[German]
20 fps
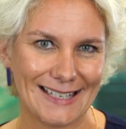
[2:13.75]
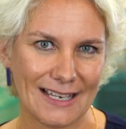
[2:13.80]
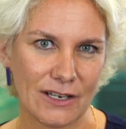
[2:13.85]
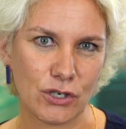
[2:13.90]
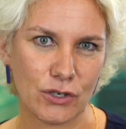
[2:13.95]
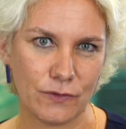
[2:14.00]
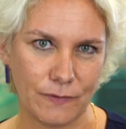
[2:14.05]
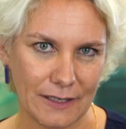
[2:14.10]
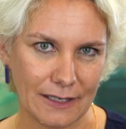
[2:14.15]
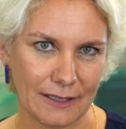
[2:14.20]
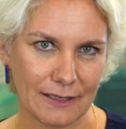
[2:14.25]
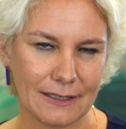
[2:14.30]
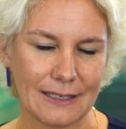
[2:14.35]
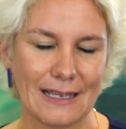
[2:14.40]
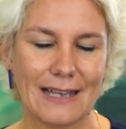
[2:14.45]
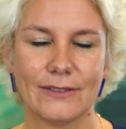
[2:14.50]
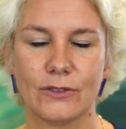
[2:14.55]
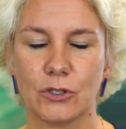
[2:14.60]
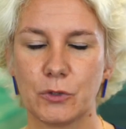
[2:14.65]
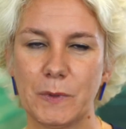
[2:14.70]
sehr
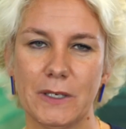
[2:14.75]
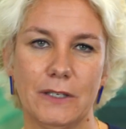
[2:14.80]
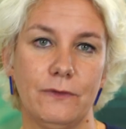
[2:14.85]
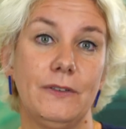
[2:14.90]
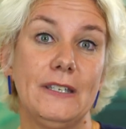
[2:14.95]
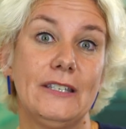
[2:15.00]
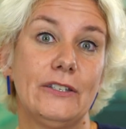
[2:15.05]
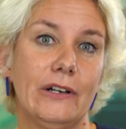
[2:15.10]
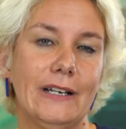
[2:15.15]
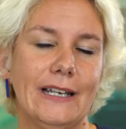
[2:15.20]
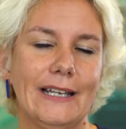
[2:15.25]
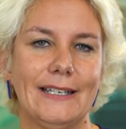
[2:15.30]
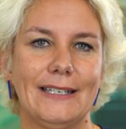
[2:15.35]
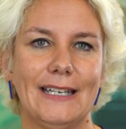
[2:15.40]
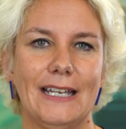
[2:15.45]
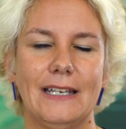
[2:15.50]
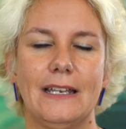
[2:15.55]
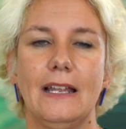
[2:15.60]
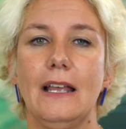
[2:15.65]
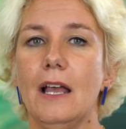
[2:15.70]
schwierig. Also sprich, wie soll er
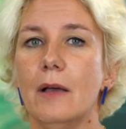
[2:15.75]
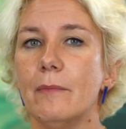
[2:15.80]
denn